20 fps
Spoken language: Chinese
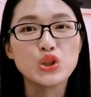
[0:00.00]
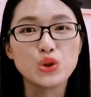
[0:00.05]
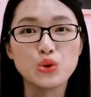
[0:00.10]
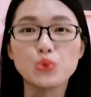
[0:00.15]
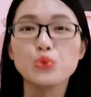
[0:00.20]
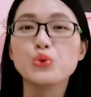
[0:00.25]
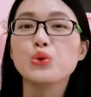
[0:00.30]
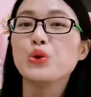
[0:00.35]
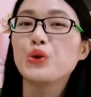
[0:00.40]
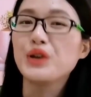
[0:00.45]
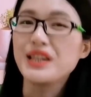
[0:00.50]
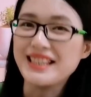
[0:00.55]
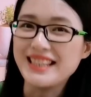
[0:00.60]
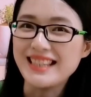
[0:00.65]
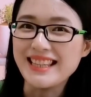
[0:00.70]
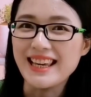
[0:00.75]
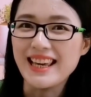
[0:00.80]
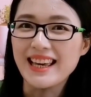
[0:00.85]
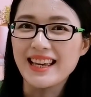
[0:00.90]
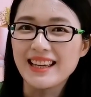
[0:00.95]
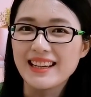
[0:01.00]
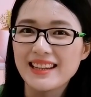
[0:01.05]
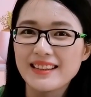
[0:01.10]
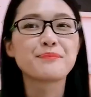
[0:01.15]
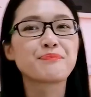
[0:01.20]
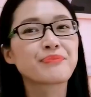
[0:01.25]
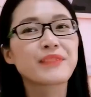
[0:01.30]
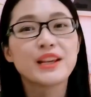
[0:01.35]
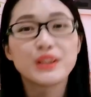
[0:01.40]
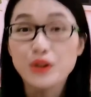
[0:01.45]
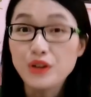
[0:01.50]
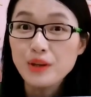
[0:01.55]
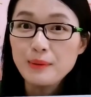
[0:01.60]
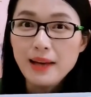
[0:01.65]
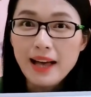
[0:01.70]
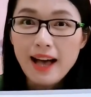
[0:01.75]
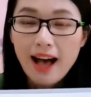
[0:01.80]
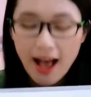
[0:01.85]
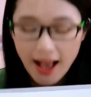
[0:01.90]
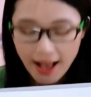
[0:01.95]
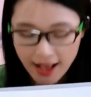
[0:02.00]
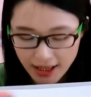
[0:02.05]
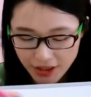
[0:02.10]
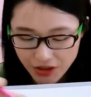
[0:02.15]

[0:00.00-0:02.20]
读会写。同学们啊，